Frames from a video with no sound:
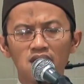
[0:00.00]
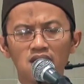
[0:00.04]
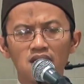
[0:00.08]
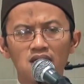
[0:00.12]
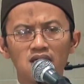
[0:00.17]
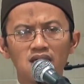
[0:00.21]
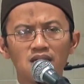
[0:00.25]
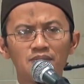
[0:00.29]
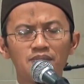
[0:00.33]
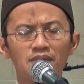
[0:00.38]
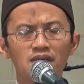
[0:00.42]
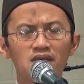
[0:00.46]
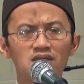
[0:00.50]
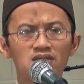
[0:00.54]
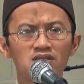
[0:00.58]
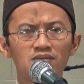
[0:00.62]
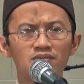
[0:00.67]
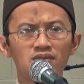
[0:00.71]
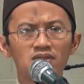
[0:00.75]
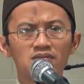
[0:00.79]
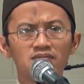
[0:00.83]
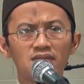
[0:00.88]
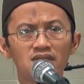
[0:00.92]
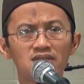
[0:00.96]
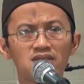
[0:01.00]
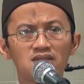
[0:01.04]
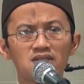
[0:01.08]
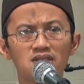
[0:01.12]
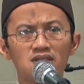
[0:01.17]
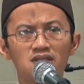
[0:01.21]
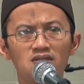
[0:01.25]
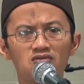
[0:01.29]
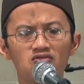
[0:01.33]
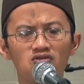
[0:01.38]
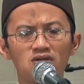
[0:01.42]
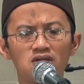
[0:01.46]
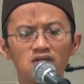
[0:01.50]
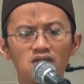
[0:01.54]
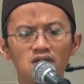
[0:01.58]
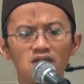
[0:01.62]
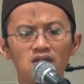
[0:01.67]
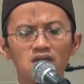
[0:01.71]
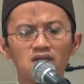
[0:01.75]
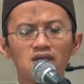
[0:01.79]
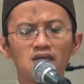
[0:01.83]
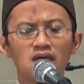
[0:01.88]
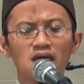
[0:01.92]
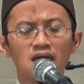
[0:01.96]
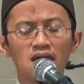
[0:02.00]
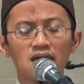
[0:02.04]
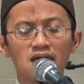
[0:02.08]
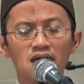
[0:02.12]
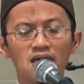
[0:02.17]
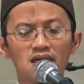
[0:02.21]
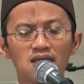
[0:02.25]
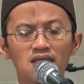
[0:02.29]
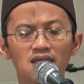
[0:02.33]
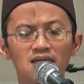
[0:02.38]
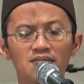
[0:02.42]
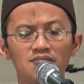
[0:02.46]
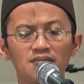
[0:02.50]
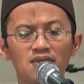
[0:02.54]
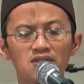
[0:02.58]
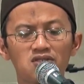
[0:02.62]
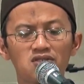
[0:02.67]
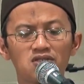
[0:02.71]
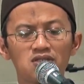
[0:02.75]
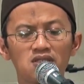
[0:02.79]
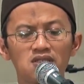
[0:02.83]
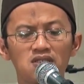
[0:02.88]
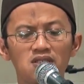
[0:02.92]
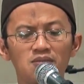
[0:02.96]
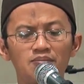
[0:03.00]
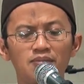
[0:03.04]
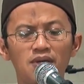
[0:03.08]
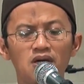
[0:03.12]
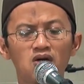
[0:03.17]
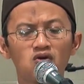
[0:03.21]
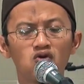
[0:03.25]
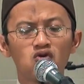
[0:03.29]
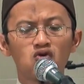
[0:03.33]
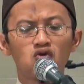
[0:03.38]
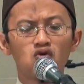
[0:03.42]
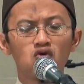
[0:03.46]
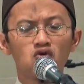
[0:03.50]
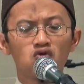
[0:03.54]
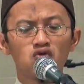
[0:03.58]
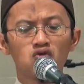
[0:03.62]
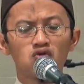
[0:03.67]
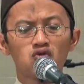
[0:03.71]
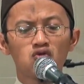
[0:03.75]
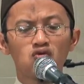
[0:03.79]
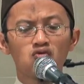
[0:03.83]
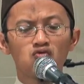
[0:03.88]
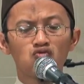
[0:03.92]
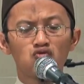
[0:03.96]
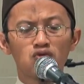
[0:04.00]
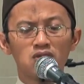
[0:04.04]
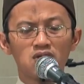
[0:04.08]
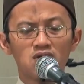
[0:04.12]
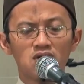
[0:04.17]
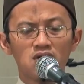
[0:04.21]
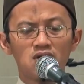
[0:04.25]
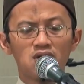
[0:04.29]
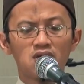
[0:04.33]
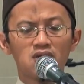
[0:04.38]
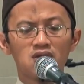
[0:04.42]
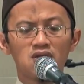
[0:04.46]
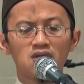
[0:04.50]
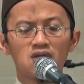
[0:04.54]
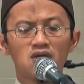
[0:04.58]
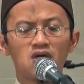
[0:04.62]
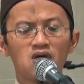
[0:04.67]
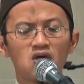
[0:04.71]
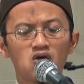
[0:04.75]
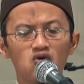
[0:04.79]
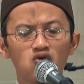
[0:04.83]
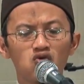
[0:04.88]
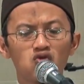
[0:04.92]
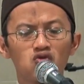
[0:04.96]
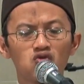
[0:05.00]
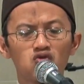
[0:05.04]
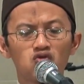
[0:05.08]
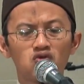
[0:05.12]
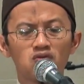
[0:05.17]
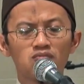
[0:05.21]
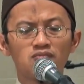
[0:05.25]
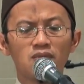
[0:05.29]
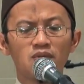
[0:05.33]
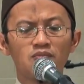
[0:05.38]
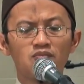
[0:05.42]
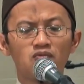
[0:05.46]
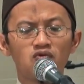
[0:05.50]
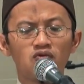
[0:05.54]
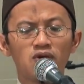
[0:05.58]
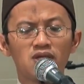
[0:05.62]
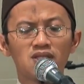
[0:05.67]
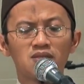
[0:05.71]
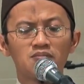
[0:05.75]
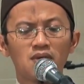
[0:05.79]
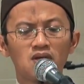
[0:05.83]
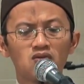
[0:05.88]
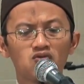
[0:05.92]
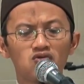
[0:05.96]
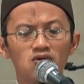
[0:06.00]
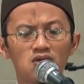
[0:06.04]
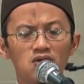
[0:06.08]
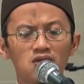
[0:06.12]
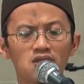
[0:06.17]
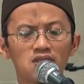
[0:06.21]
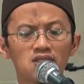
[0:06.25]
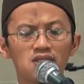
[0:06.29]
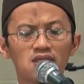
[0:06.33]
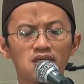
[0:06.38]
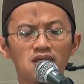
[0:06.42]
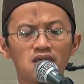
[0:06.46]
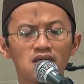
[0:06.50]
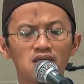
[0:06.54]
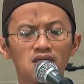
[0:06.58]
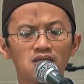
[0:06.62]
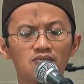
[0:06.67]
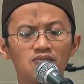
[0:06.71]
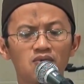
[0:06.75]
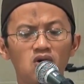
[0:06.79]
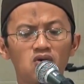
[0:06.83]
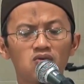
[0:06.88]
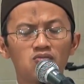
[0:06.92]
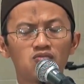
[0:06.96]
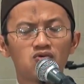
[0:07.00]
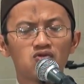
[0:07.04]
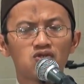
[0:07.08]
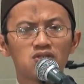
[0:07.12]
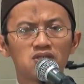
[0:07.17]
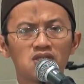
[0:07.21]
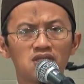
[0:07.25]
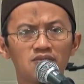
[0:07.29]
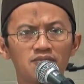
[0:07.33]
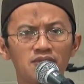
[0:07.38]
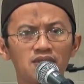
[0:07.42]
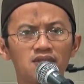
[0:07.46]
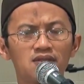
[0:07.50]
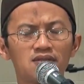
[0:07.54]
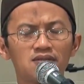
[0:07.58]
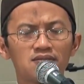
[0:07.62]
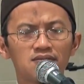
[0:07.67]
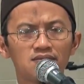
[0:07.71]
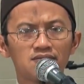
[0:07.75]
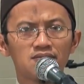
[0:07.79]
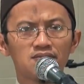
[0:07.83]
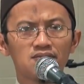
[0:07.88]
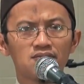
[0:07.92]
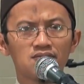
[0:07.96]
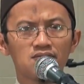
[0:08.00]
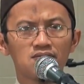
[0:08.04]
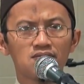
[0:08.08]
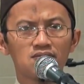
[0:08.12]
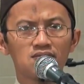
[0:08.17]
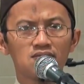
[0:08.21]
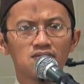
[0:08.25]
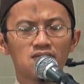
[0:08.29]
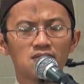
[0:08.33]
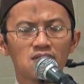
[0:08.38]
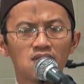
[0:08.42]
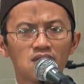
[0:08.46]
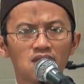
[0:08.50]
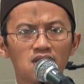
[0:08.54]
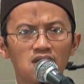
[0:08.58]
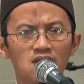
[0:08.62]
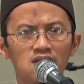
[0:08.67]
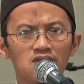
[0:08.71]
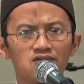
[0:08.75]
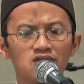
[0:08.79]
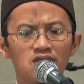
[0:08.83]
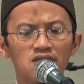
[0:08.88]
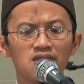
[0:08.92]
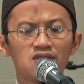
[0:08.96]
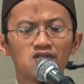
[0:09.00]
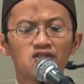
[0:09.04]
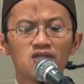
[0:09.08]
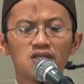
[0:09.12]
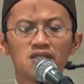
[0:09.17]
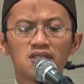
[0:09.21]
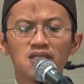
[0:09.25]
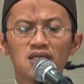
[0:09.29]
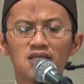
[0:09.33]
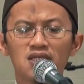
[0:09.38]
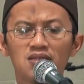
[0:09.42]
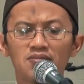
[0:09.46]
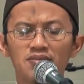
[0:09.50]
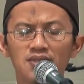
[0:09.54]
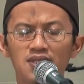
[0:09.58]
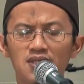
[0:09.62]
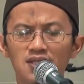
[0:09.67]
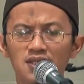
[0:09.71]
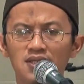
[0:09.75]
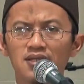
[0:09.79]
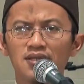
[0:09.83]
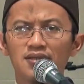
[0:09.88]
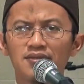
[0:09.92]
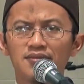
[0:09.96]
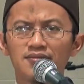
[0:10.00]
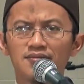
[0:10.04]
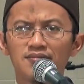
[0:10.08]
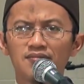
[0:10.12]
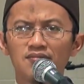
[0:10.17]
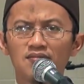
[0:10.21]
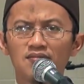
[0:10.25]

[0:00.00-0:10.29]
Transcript: Kenapa disebut Masjid Diror? Karena masjid dibangun untuk diror, untuk membuat madarat terhadap kaum muslimin. Jadi ceritanya begini.